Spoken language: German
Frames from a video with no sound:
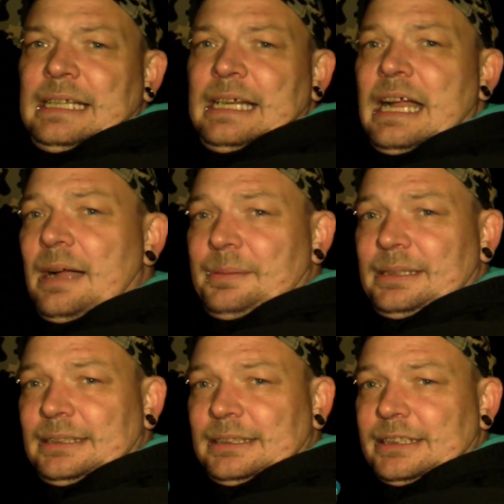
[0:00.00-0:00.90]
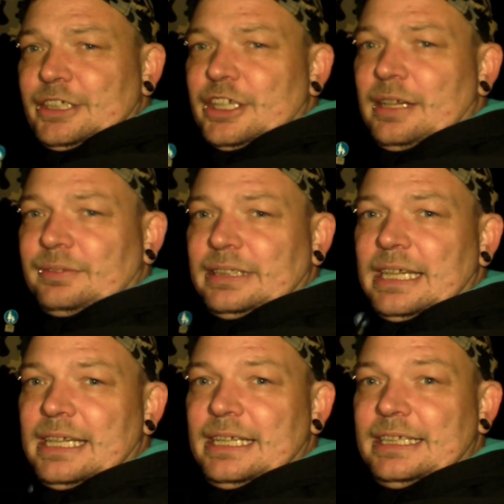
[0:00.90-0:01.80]
Aber geschafft
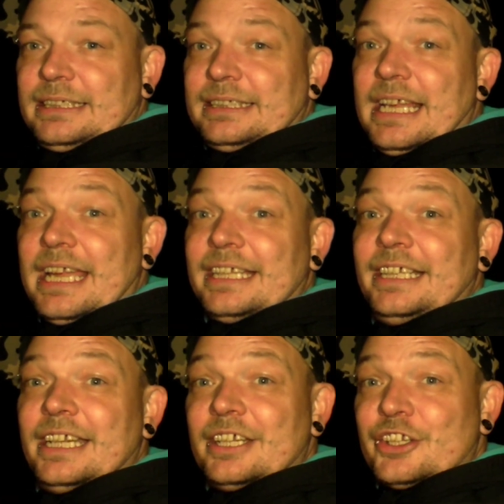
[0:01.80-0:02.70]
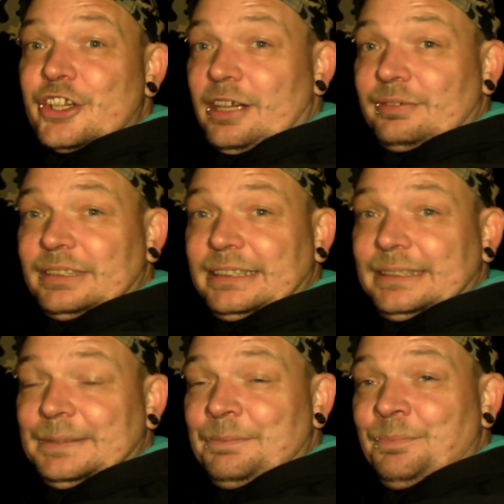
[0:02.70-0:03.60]
ist geschafft.
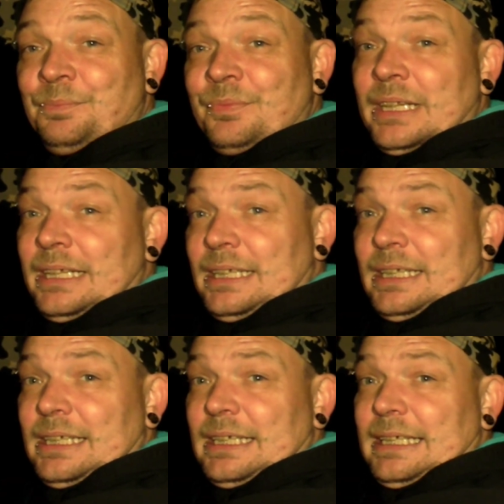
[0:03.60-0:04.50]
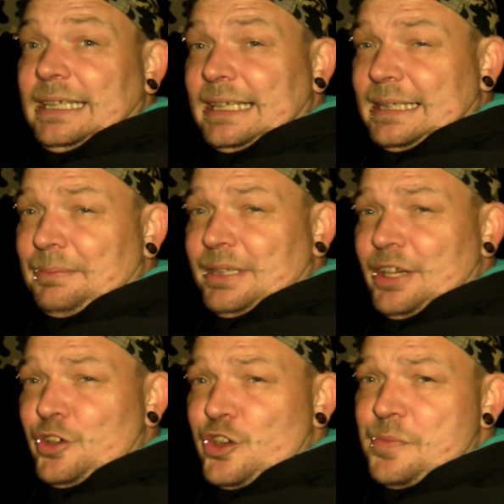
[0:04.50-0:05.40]
Jetzt habt ihr
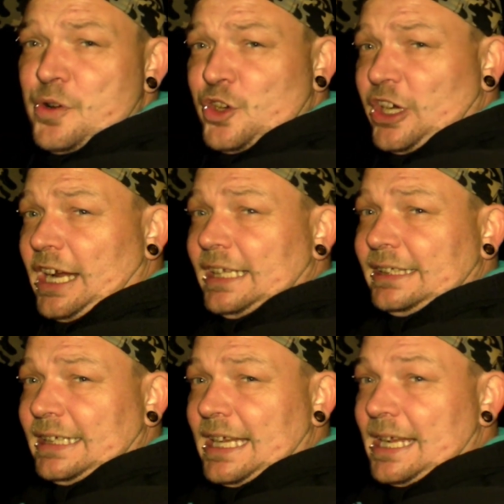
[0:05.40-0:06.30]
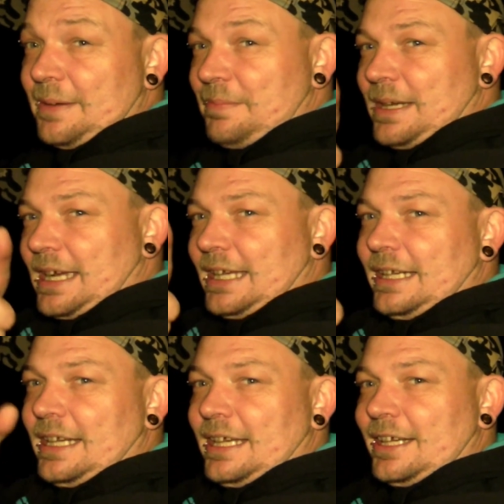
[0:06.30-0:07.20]
natürlich die Möglichkeit, mir
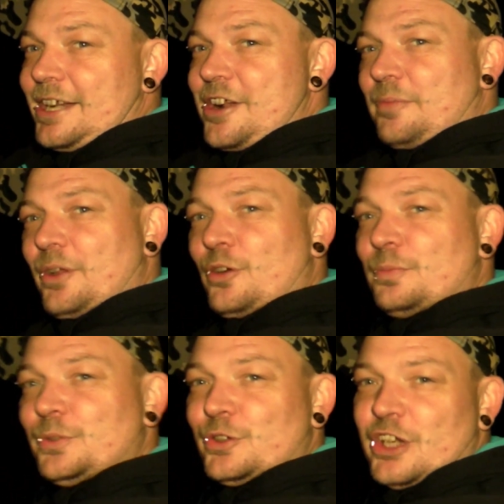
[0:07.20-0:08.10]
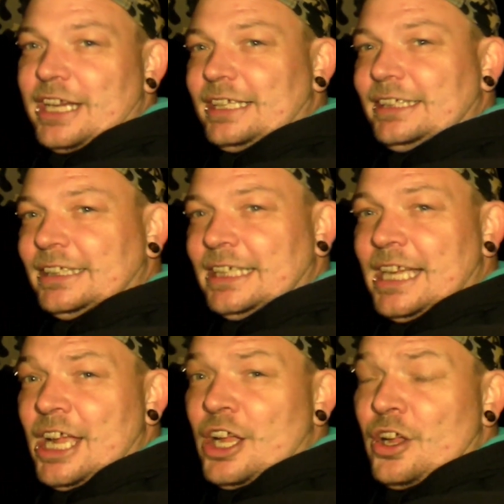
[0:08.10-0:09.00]
einen Daumen nach oben zu schenken
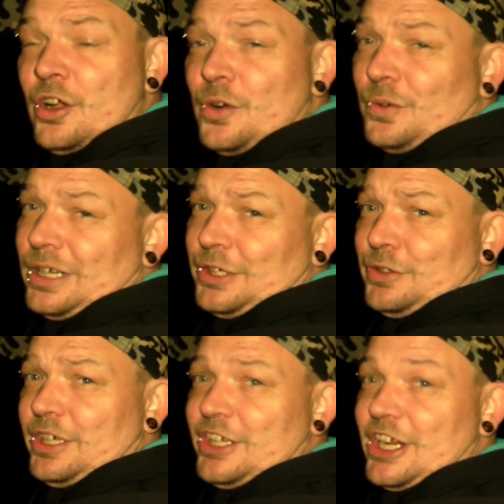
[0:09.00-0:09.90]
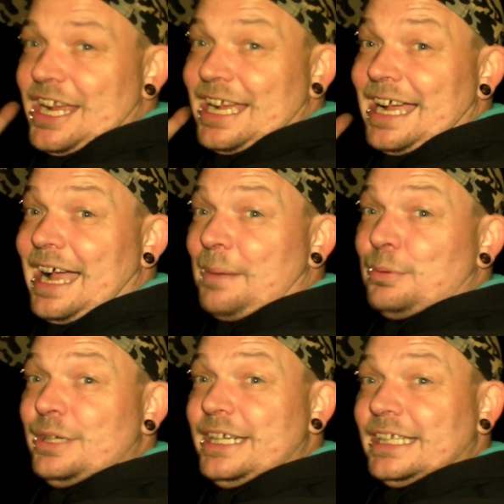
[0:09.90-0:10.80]
und natürlich
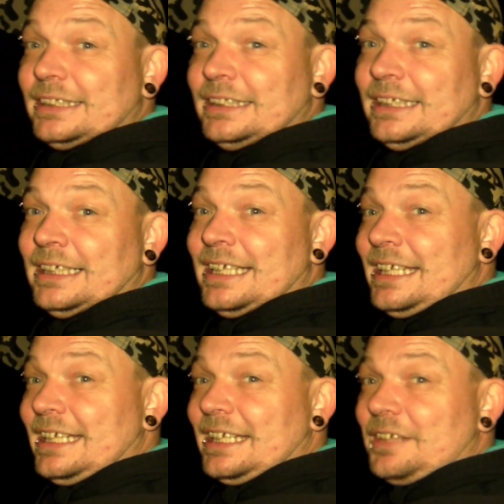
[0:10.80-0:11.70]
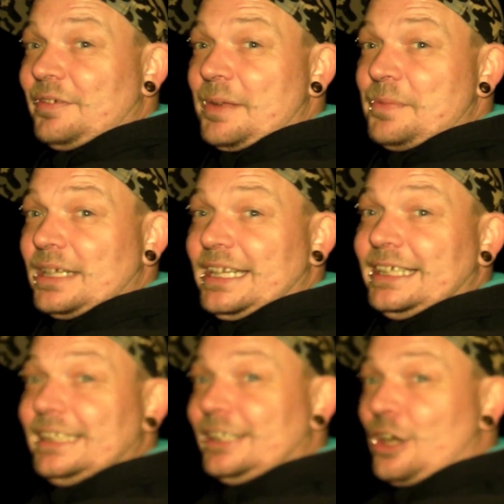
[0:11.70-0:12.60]
abonnieren, gefällt mir
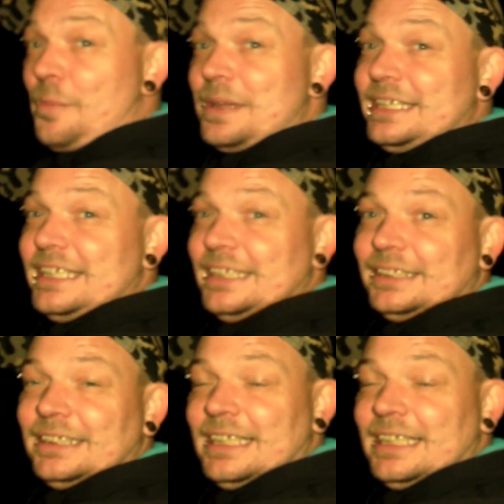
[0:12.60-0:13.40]
klicken, kommentieren,